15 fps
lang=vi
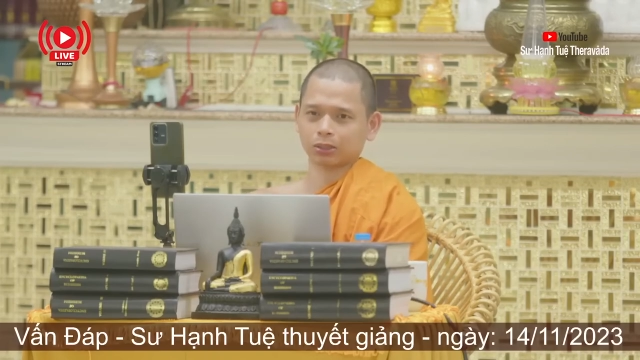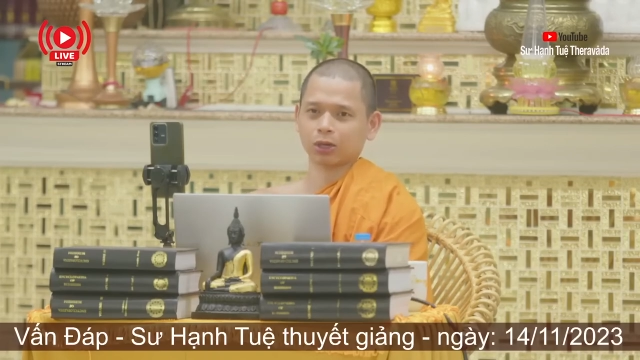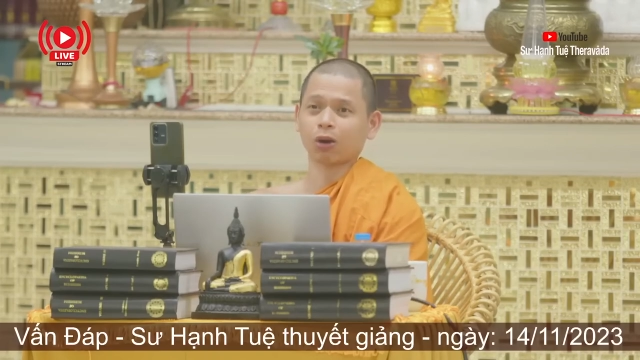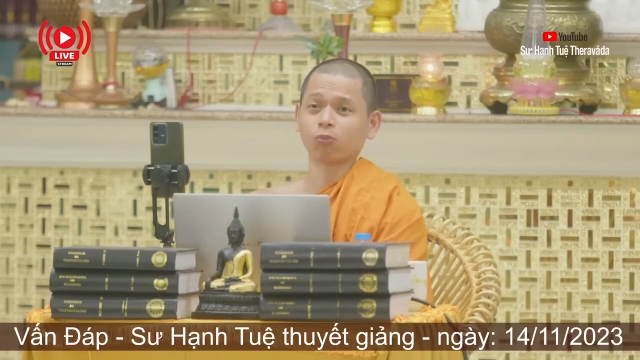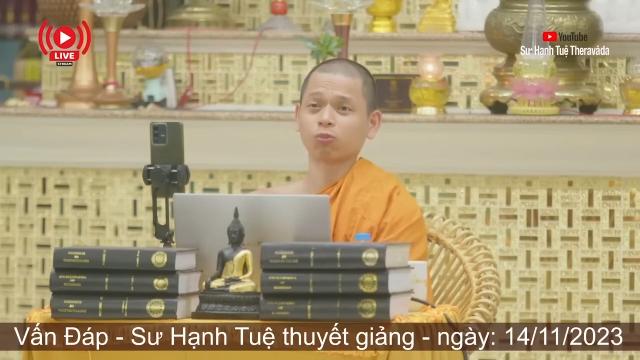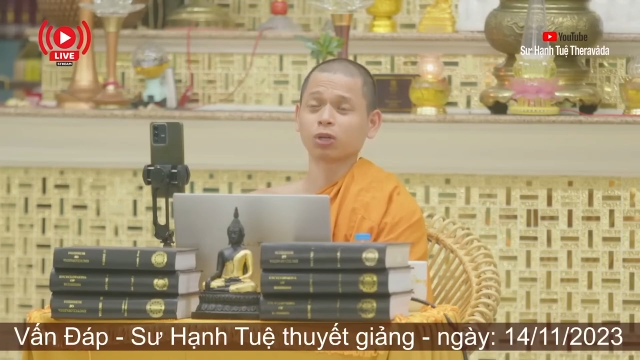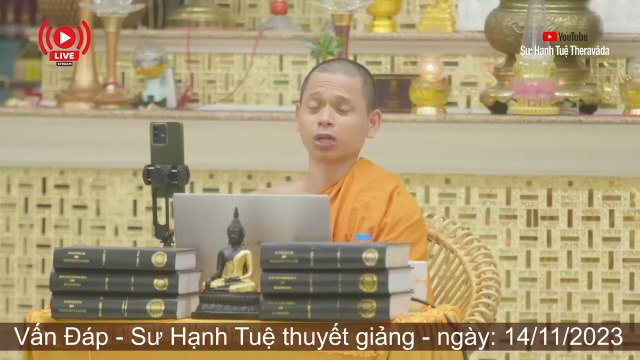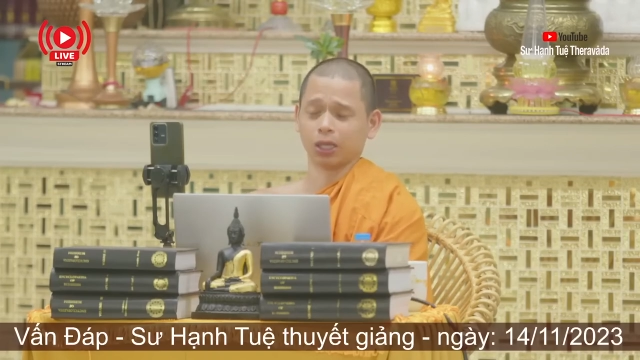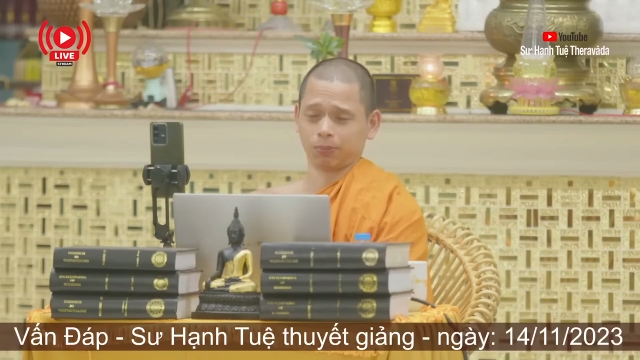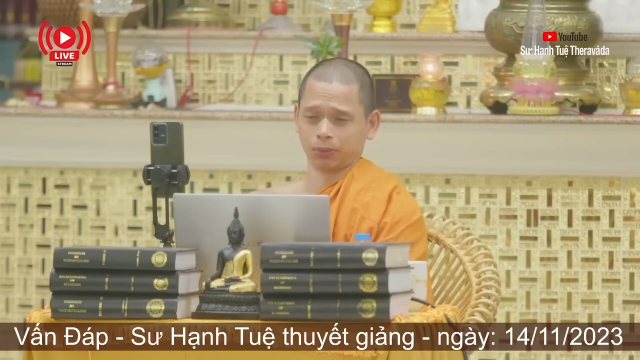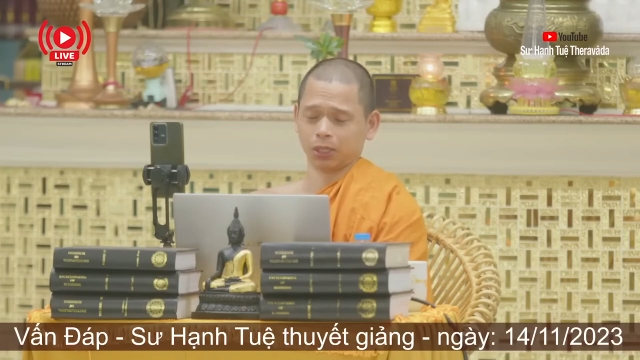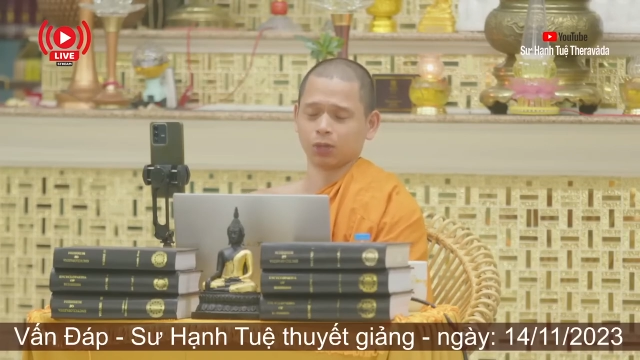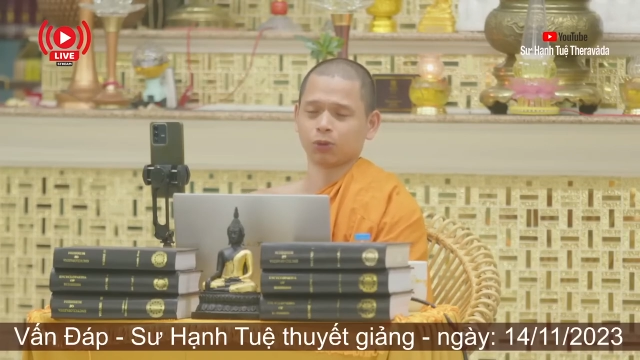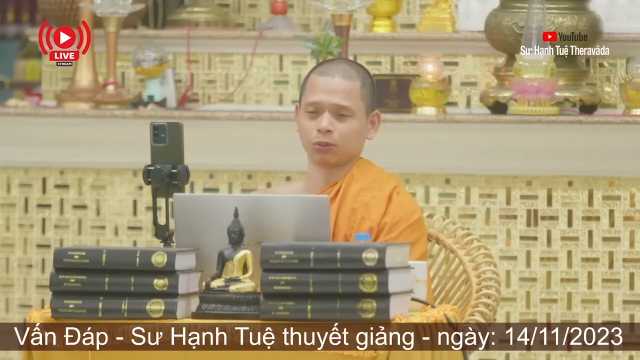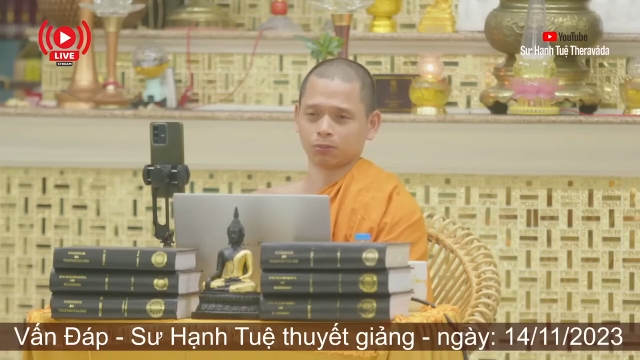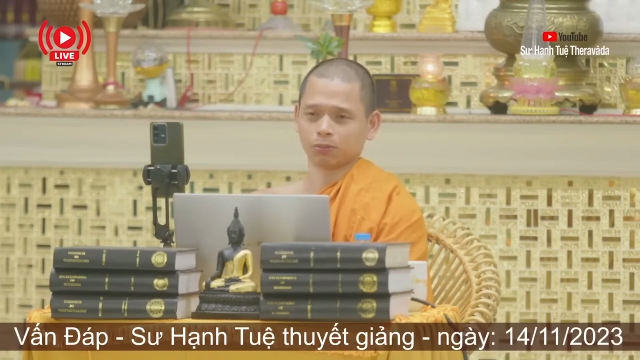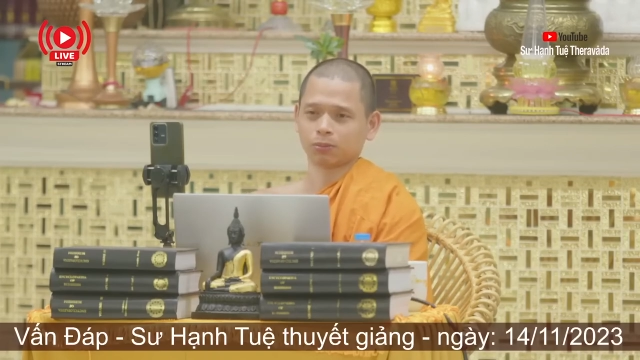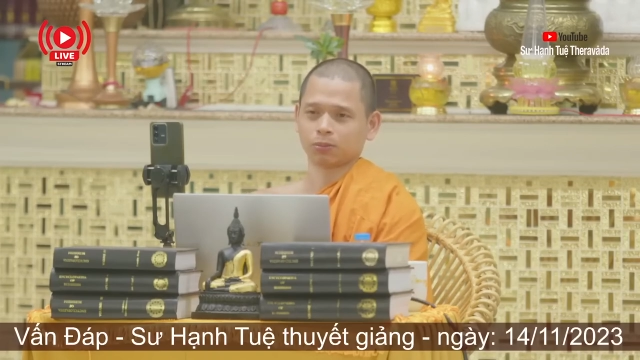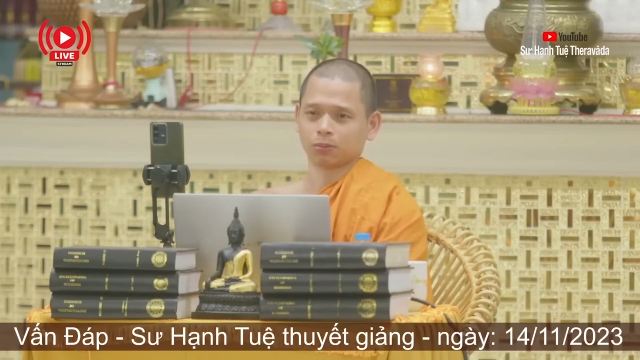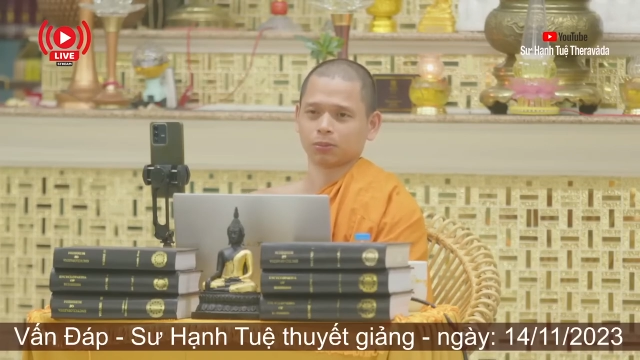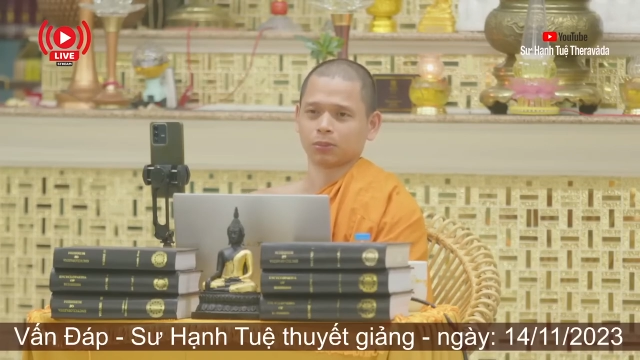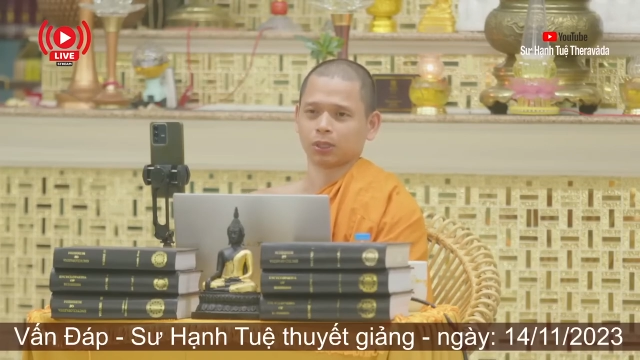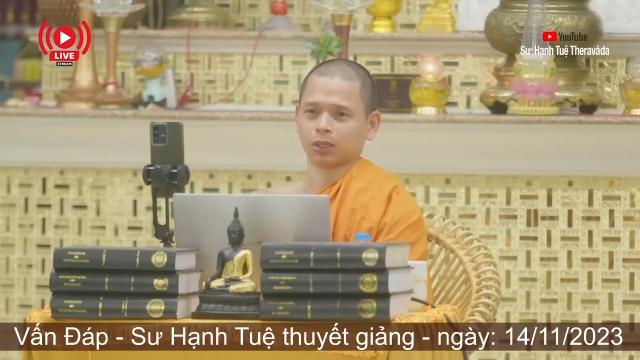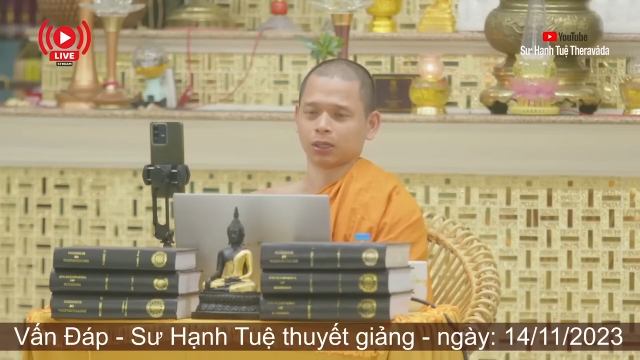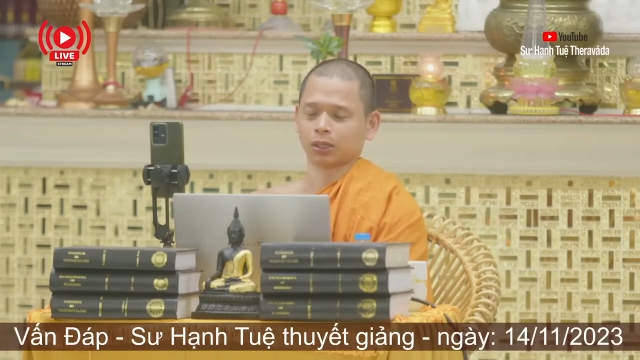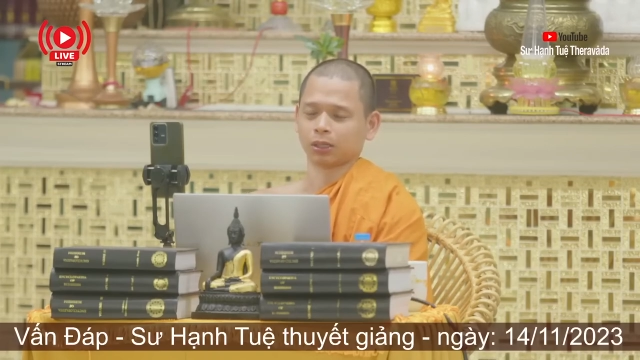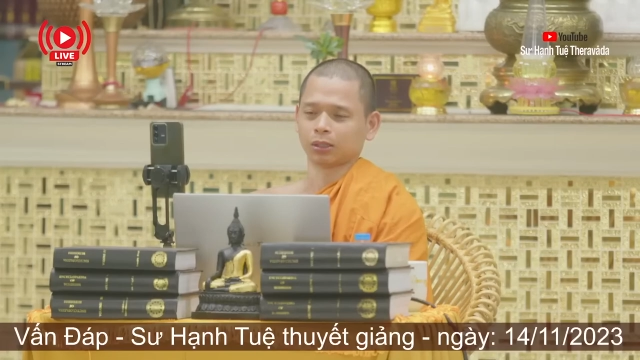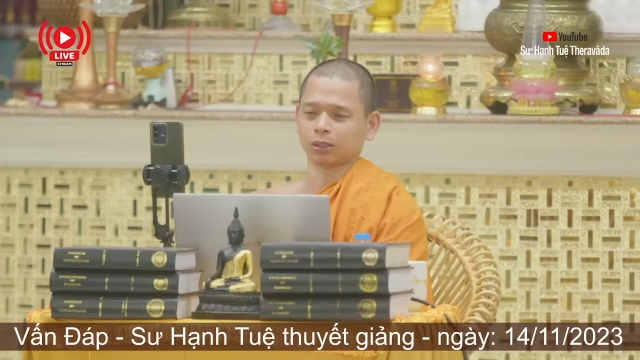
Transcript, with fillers: nó không kịp hiểu không à